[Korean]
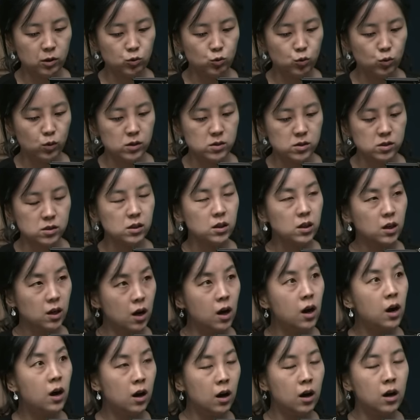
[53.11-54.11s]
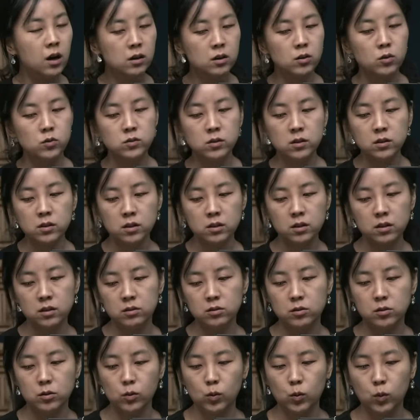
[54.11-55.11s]
얼마나 좋았을까, 좋았을까 이런 생각이
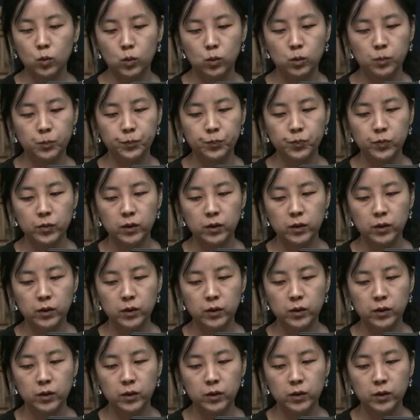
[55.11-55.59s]
들고.